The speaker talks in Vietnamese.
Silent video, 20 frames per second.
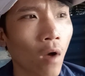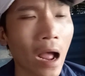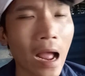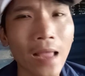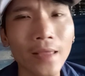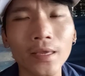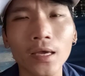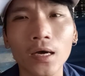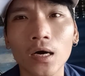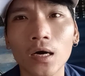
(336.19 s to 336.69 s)

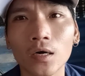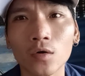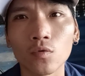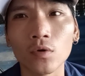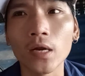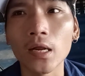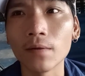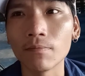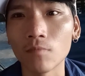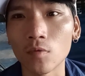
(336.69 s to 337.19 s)
quá
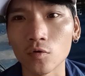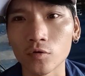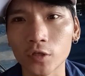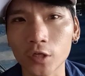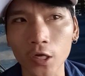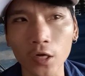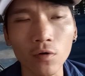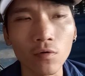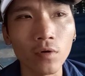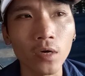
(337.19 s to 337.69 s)
giờ quy định
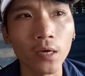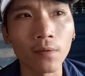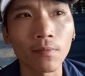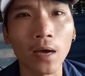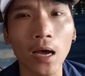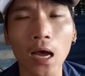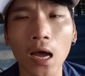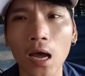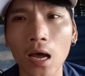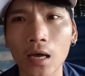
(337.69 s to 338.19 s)
một xíu
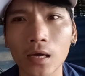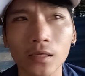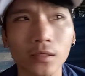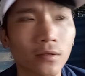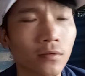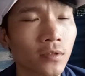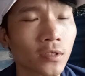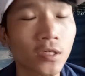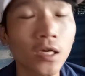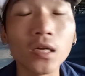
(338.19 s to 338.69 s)
khi mà
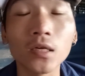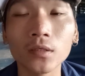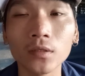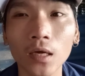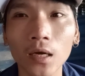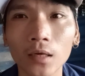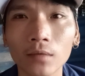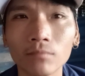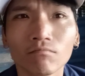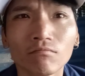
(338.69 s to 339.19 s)

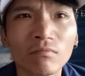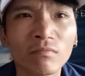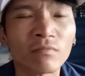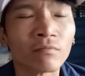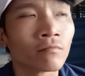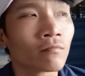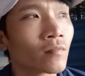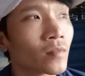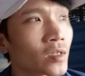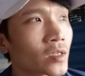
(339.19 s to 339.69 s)
xin đó
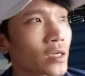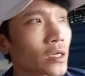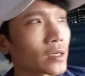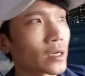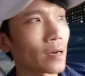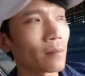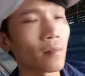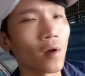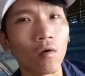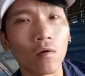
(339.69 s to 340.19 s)

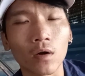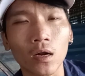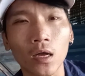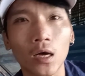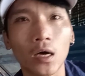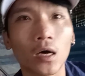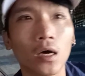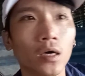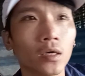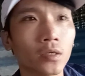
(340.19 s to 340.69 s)
xin cán bộ
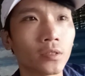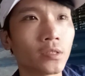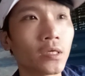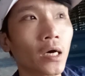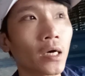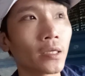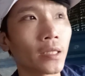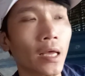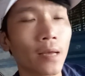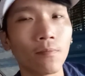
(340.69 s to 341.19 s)
là uh,
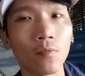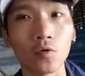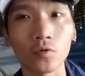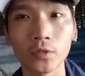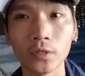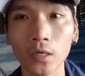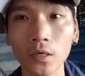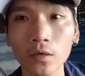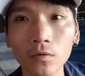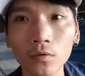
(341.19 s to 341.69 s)
chơi thêm
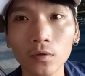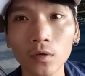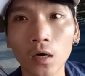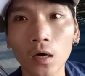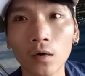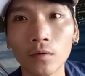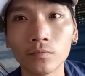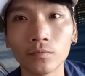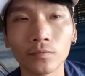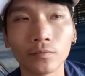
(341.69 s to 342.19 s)
một xíu
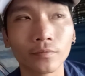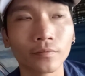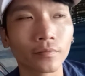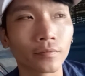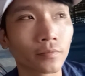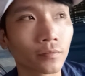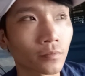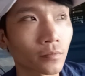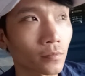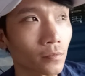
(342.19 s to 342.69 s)
không
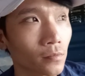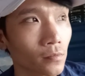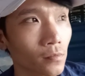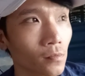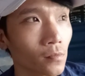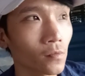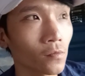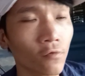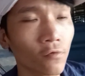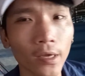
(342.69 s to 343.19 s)

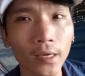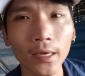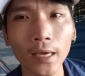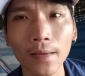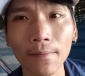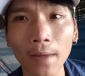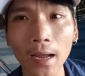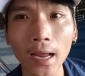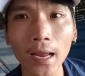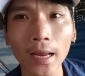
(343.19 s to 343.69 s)
vì
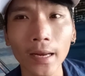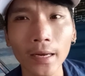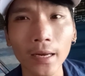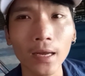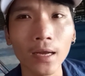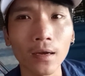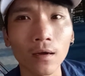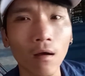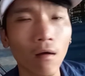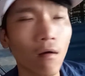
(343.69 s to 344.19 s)
ngày
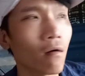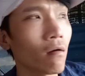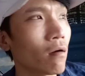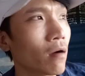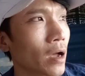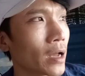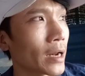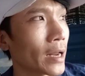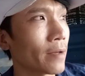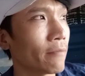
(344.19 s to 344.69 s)
mai á,
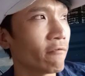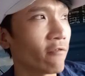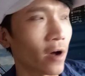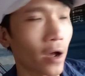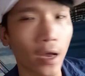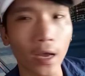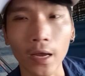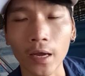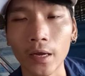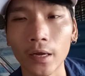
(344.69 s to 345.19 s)
có anh em
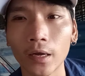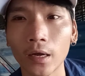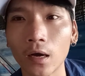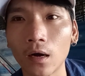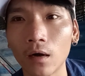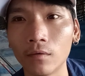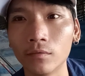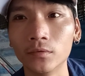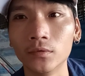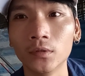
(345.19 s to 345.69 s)
về
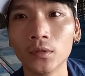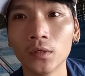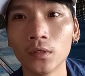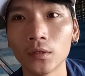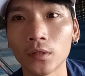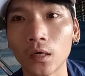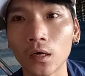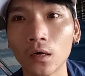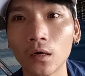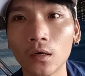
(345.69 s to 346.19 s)
không
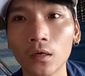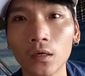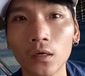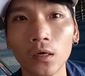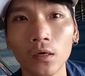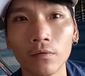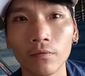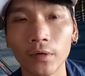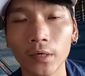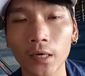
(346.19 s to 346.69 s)
đó
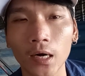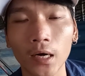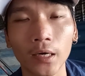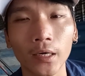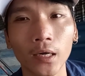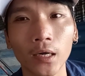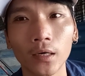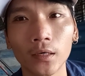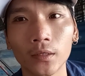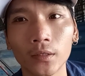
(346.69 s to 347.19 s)
về
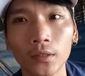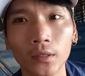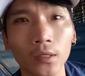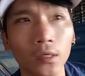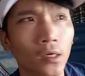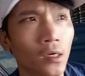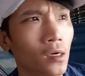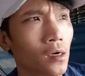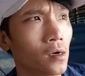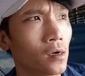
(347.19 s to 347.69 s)
đời đó
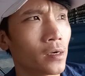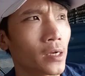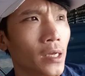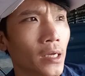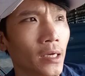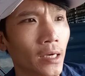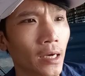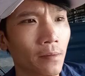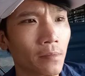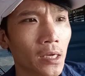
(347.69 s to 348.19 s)

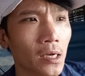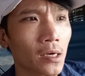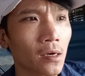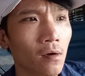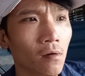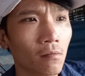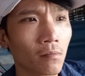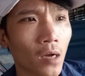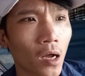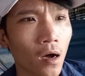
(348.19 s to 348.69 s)
thì cảm
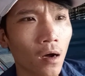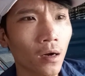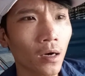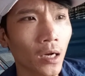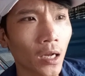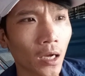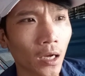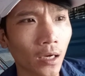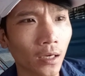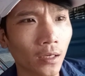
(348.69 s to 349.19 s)
giác hôm
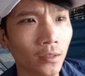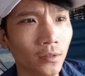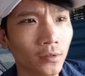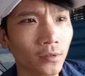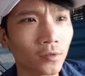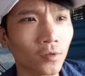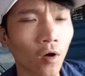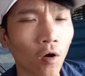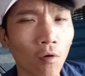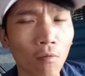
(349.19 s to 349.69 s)
đó là
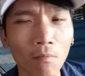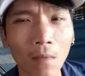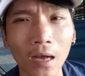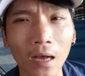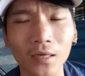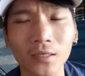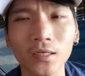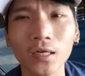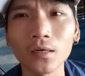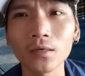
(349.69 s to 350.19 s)
có
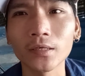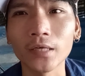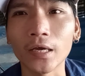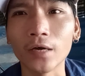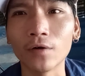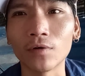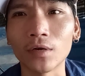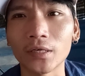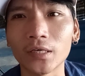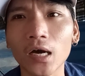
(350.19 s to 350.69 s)
mặt sức
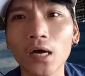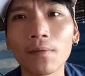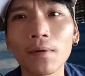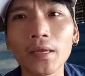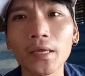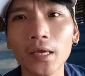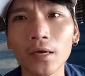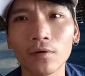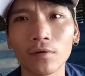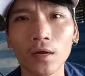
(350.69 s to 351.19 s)
nhiều này chơi
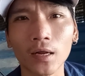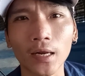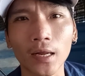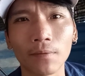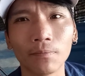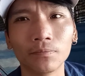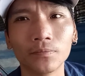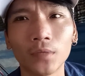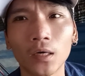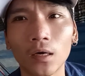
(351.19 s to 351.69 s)
bấy nhiêu đó
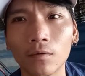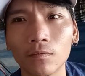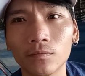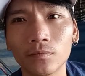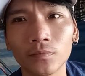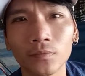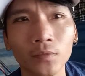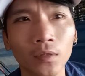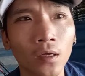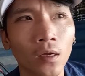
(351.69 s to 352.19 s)
này không